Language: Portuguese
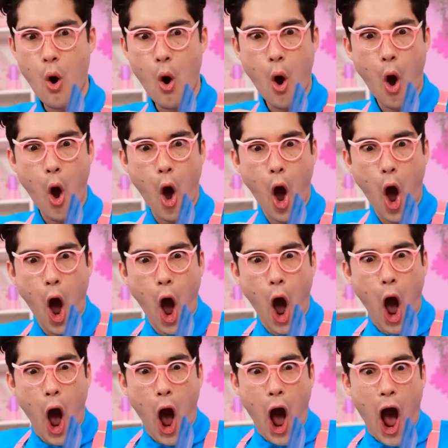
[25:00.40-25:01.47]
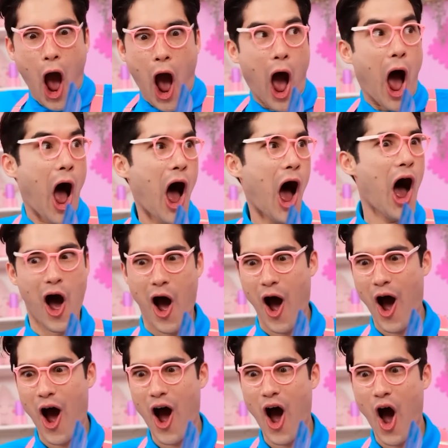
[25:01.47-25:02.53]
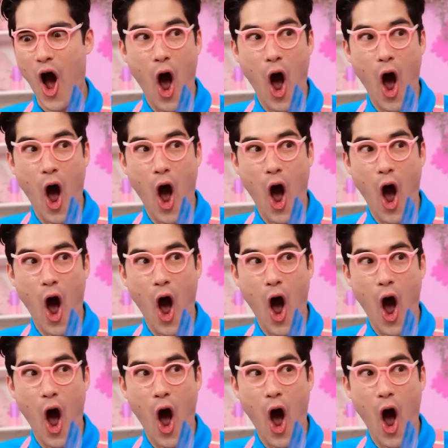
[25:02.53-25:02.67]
Uau! Você fez tudo isso?